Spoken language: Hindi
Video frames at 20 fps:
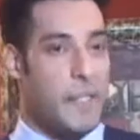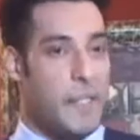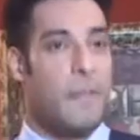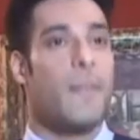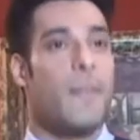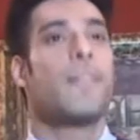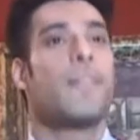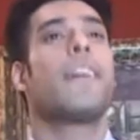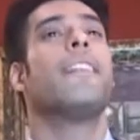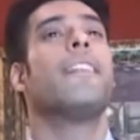
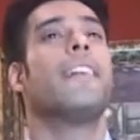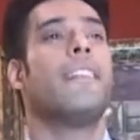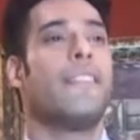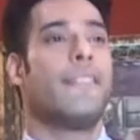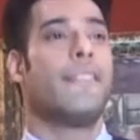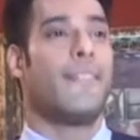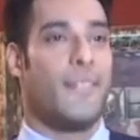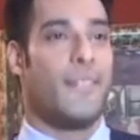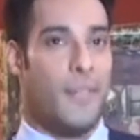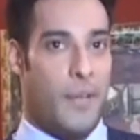तो मैं उसका
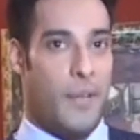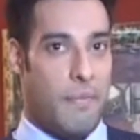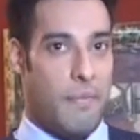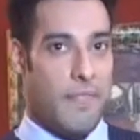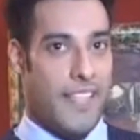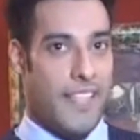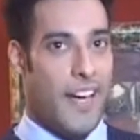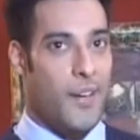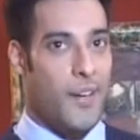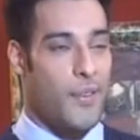वही थोड़ा
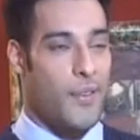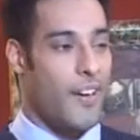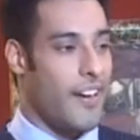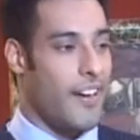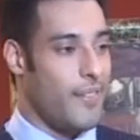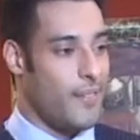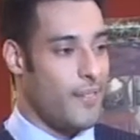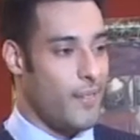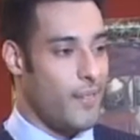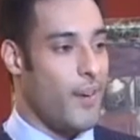मजाक उड़ा
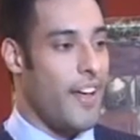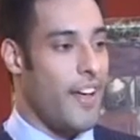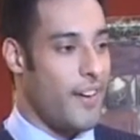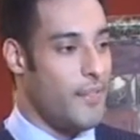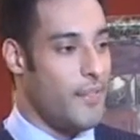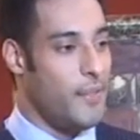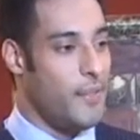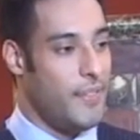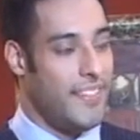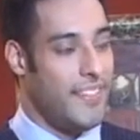रहा उड़ा
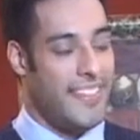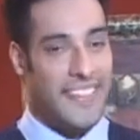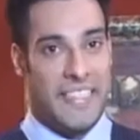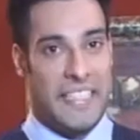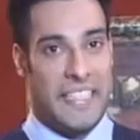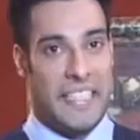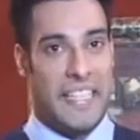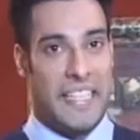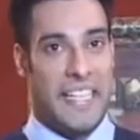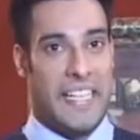रहा हूँ
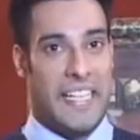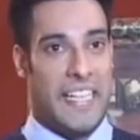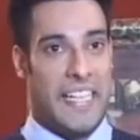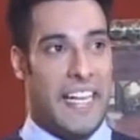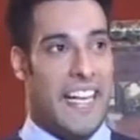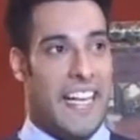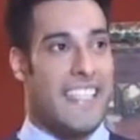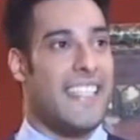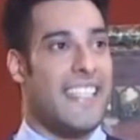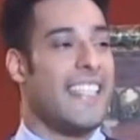
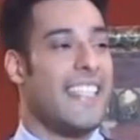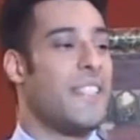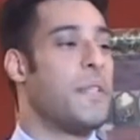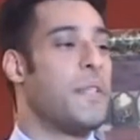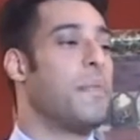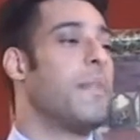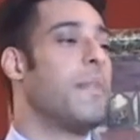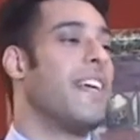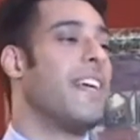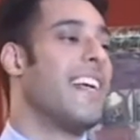कि कैसी
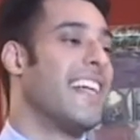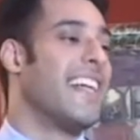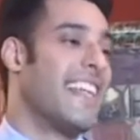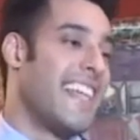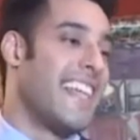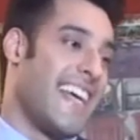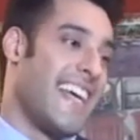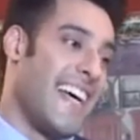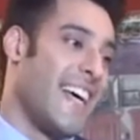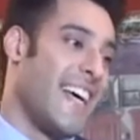स्टूपिड
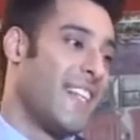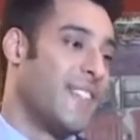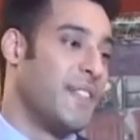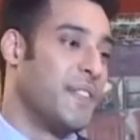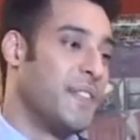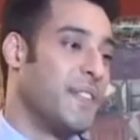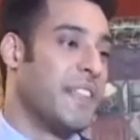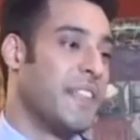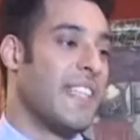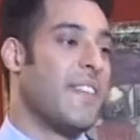लड़की है
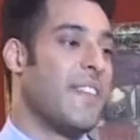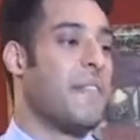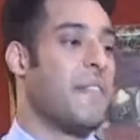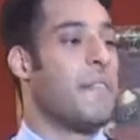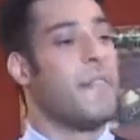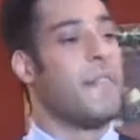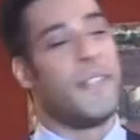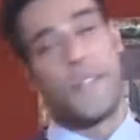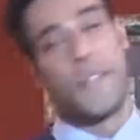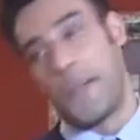तो मतलब
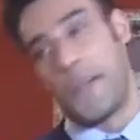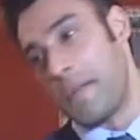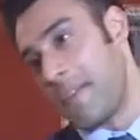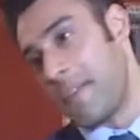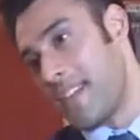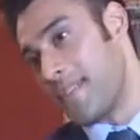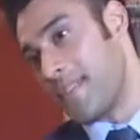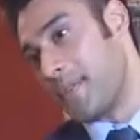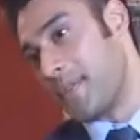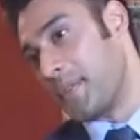अपने बच्चों के
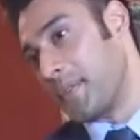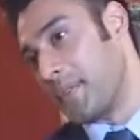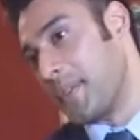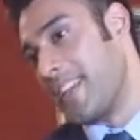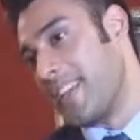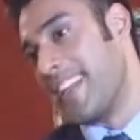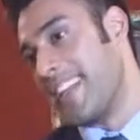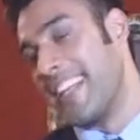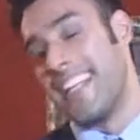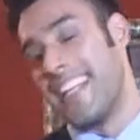पासपोर्ट
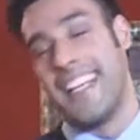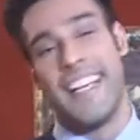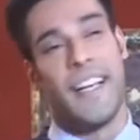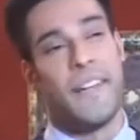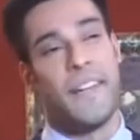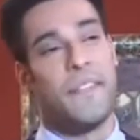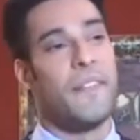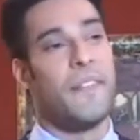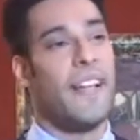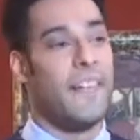तुमने ले
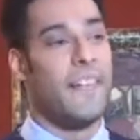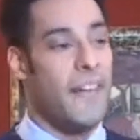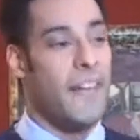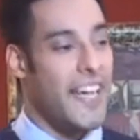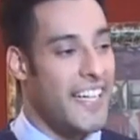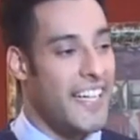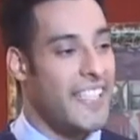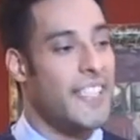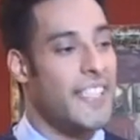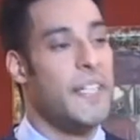लिए अपना
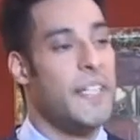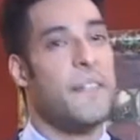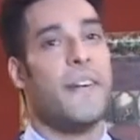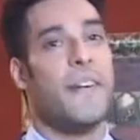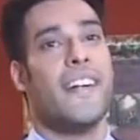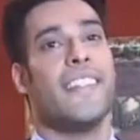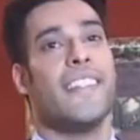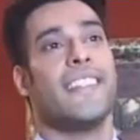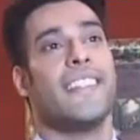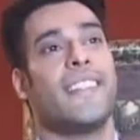है नहीं
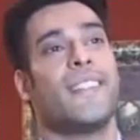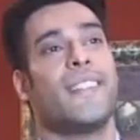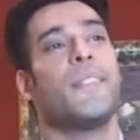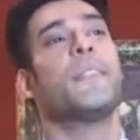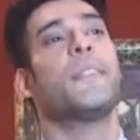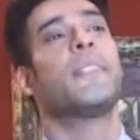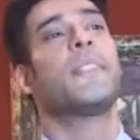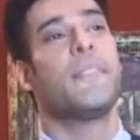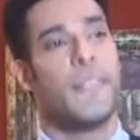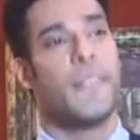दे
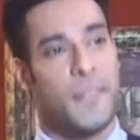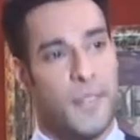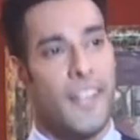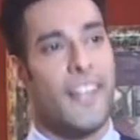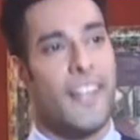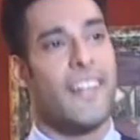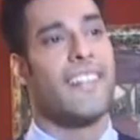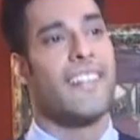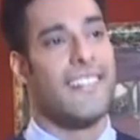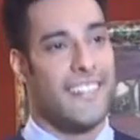तो उसी में
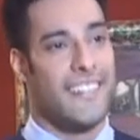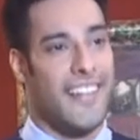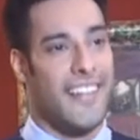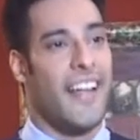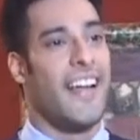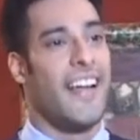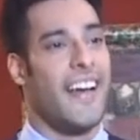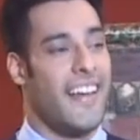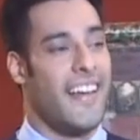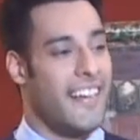थोड़ा
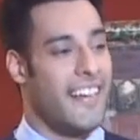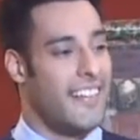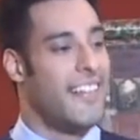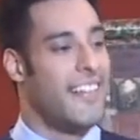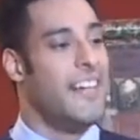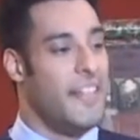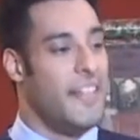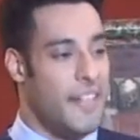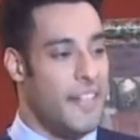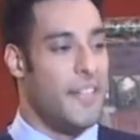ताना है
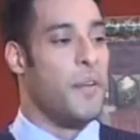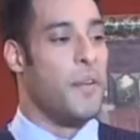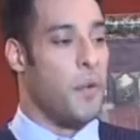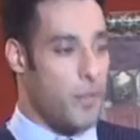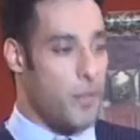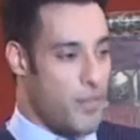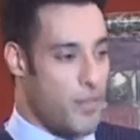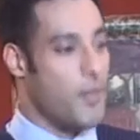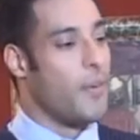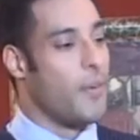
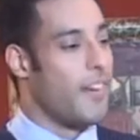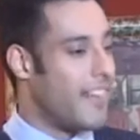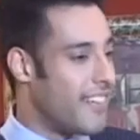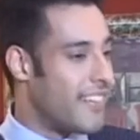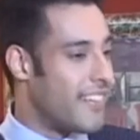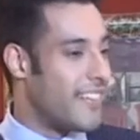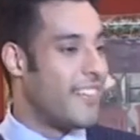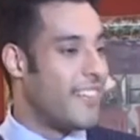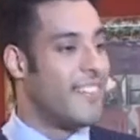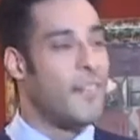नोक छोड़
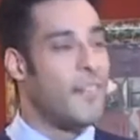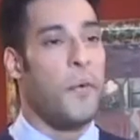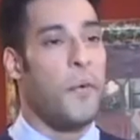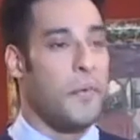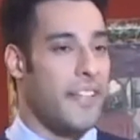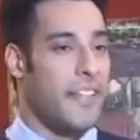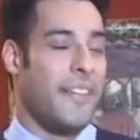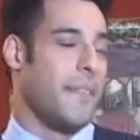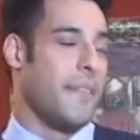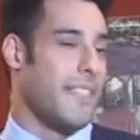
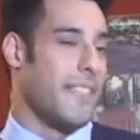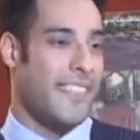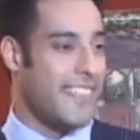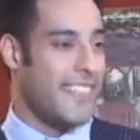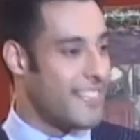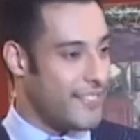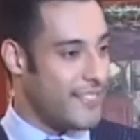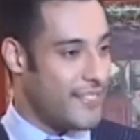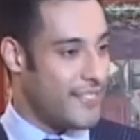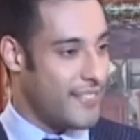टॉन्टिंग बस
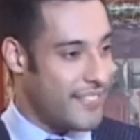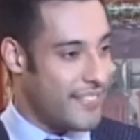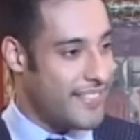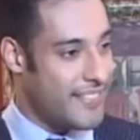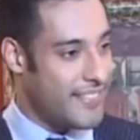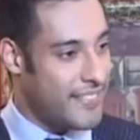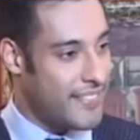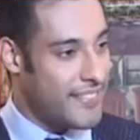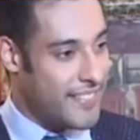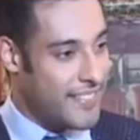
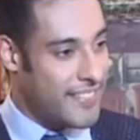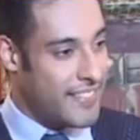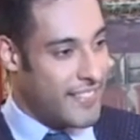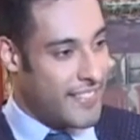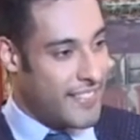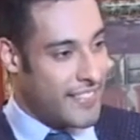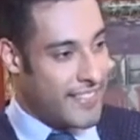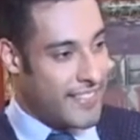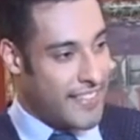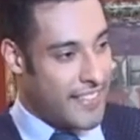
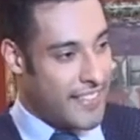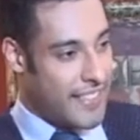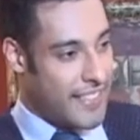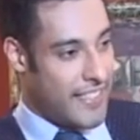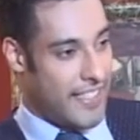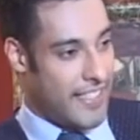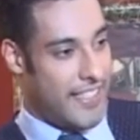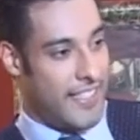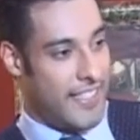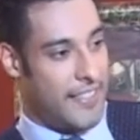
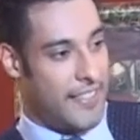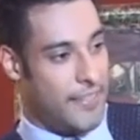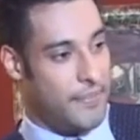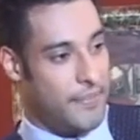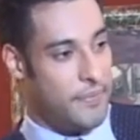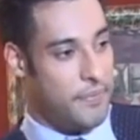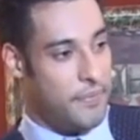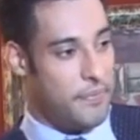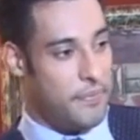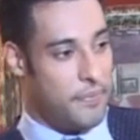तो
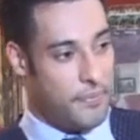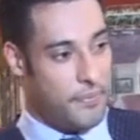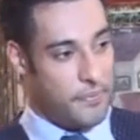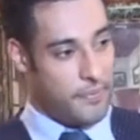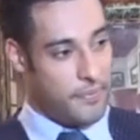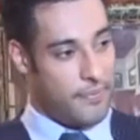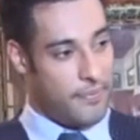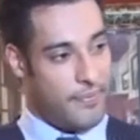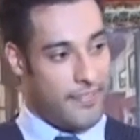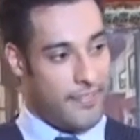
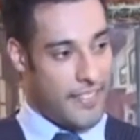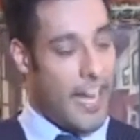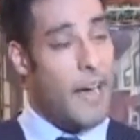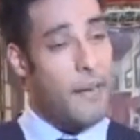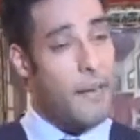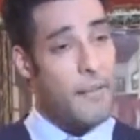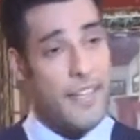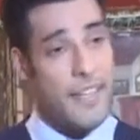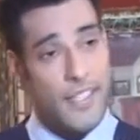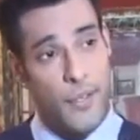
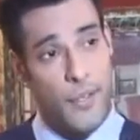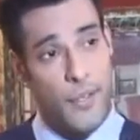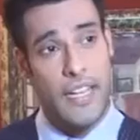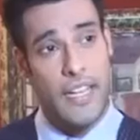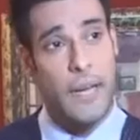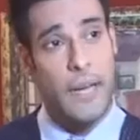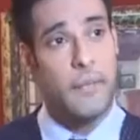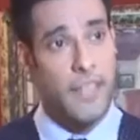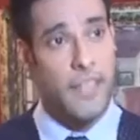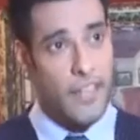हाँ मैं
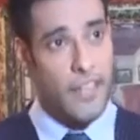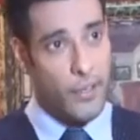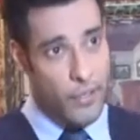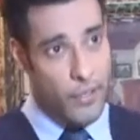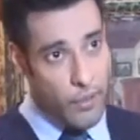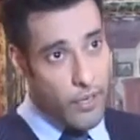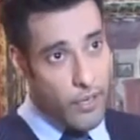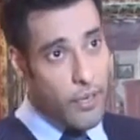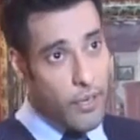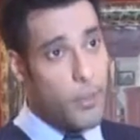की हेल्प कर रहा
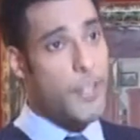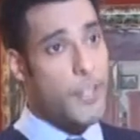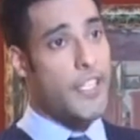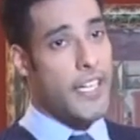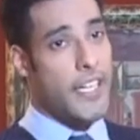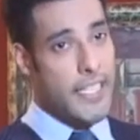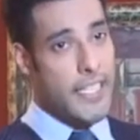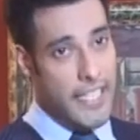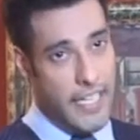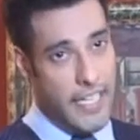हूँ अगर वो
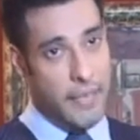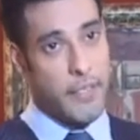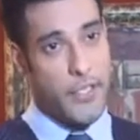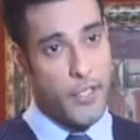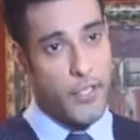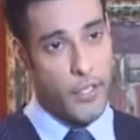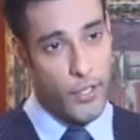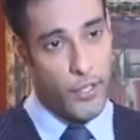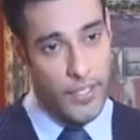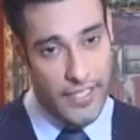चले जाएगी
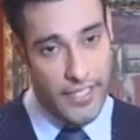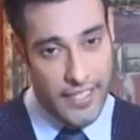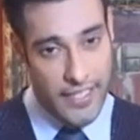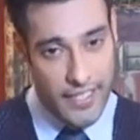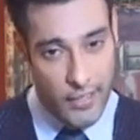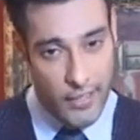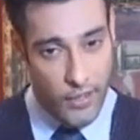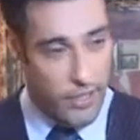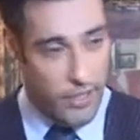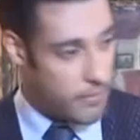बच्चों को
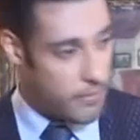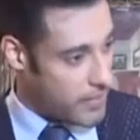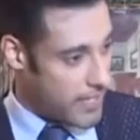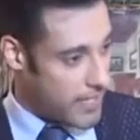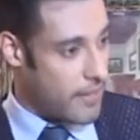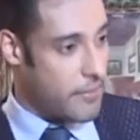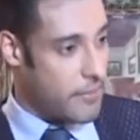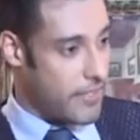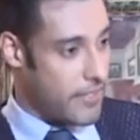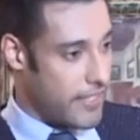लेके तो रमन
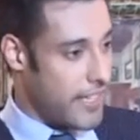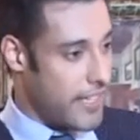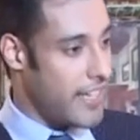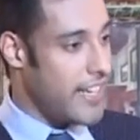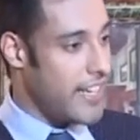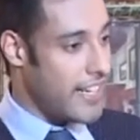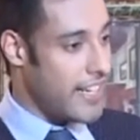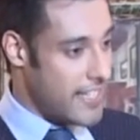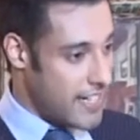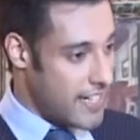यहाँ पे
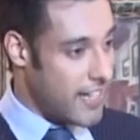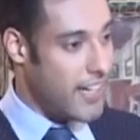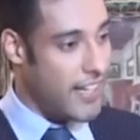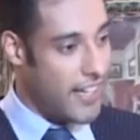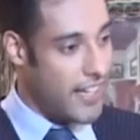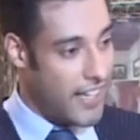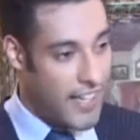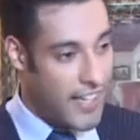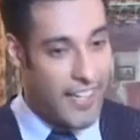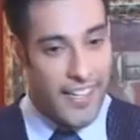अकेला रह
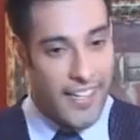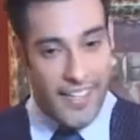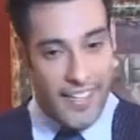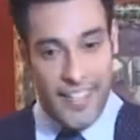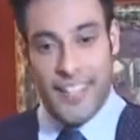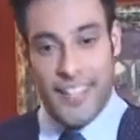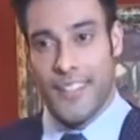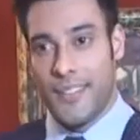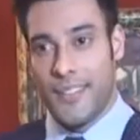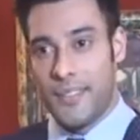जाएगा
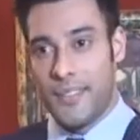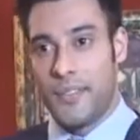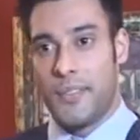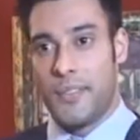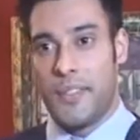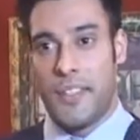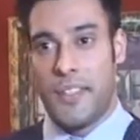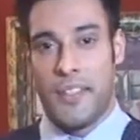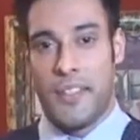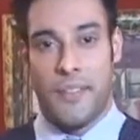
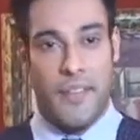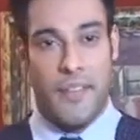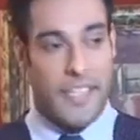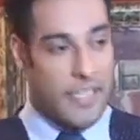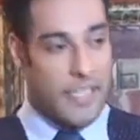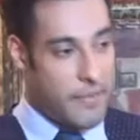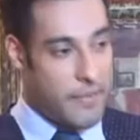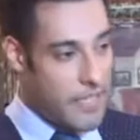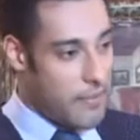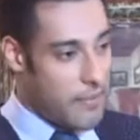फिर
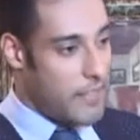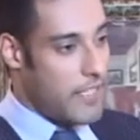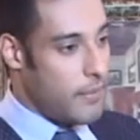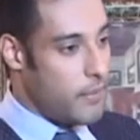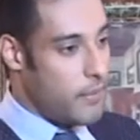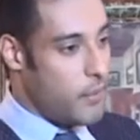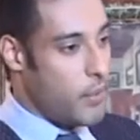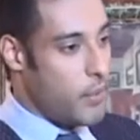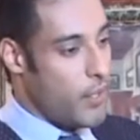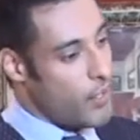वैसे भी रमन
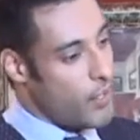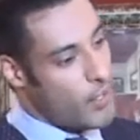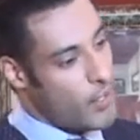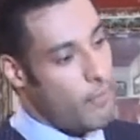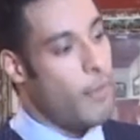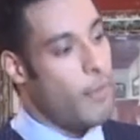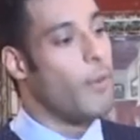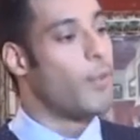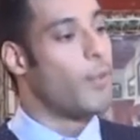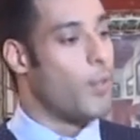जब दुखी होता है
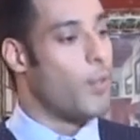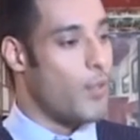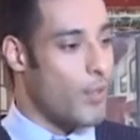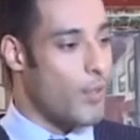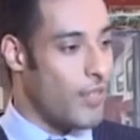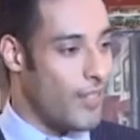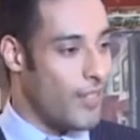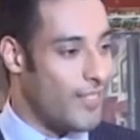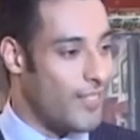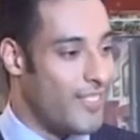तो मैं बहुत खुश
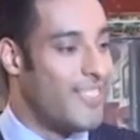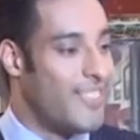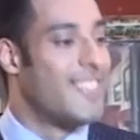होता हूँ